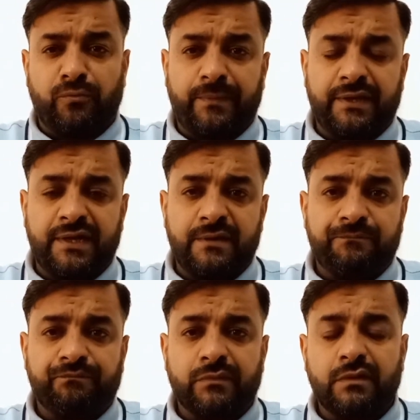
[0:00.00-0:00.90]
टॉपिक है
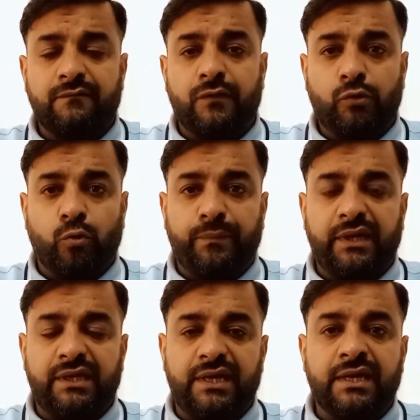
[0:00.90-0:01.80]
वो
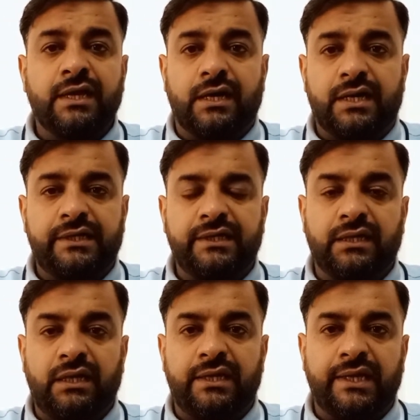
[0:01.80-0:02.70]
टॉपिक ये है कि
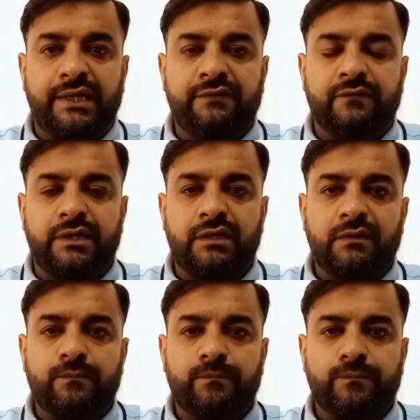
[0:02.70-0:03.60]
आर्टिकल
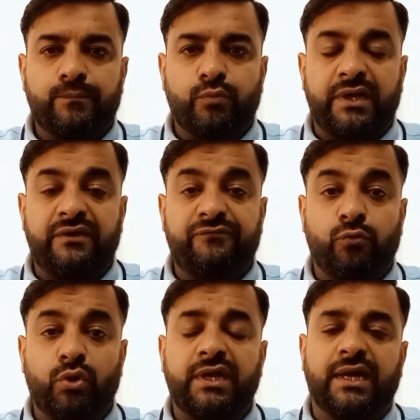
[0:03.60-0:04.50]

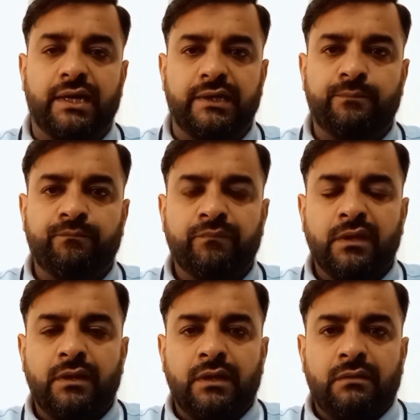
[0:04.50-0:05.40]
फोर क्या है
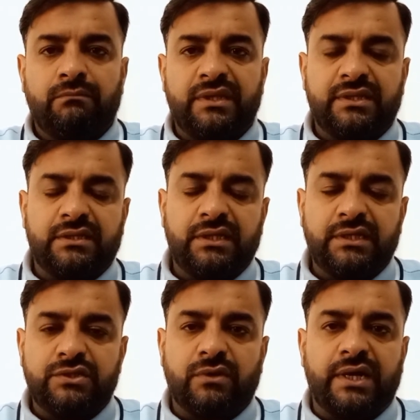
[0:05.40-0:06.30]
बेसिकली
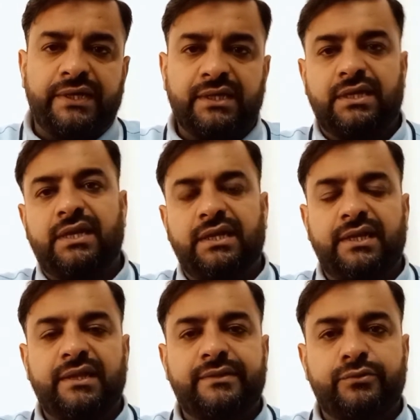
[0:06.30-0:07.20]
ये जो आर्टिकल है
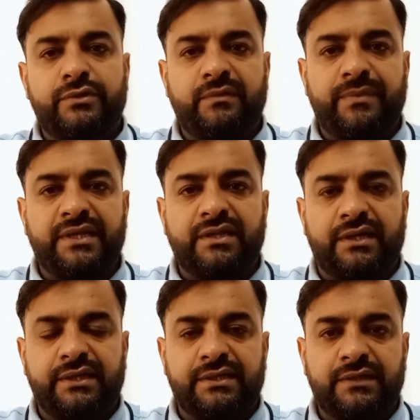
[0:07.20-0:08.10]
ये स्टूडेंट बेस
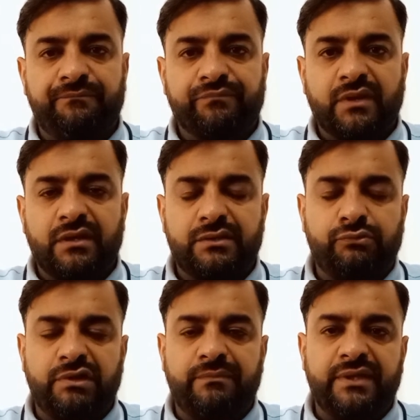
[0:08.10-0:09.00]
आर्टिकल
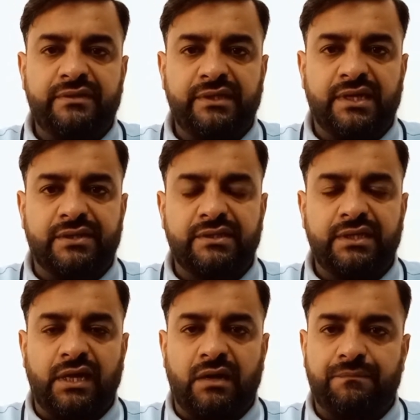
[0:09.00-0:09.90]
स्टूडेंट बेस
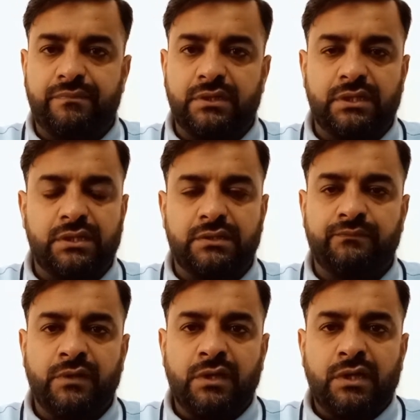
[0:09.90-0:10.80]
टीआरसी आप
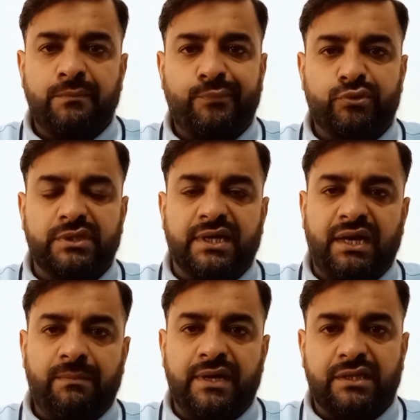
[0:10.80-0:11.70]

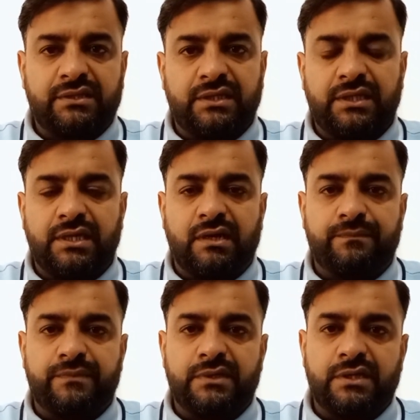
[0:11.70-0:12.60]
पुर्तगाल में आते हैं
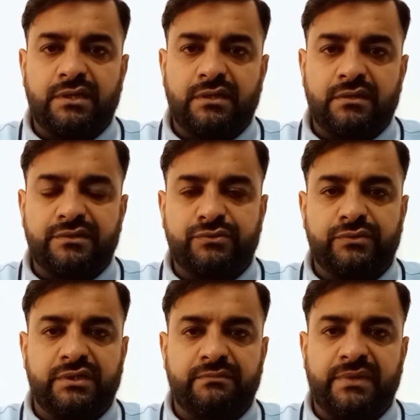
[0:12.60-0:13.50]
आप
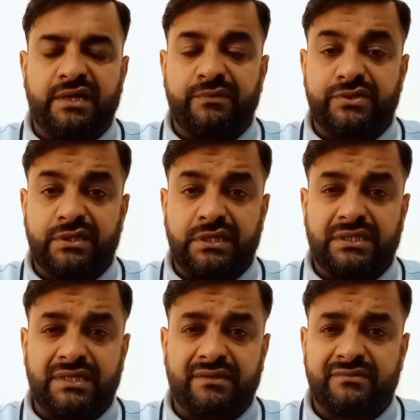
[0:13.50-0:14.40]
स्टूडेंट में एडमिशन
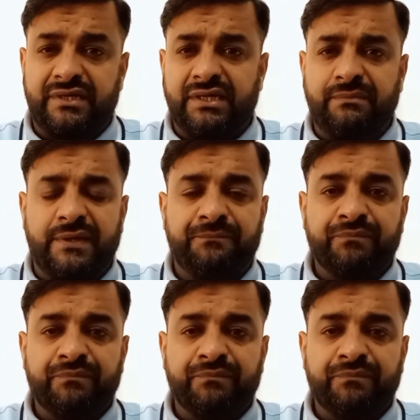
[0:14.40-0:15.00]
लेते हैं स्टडी में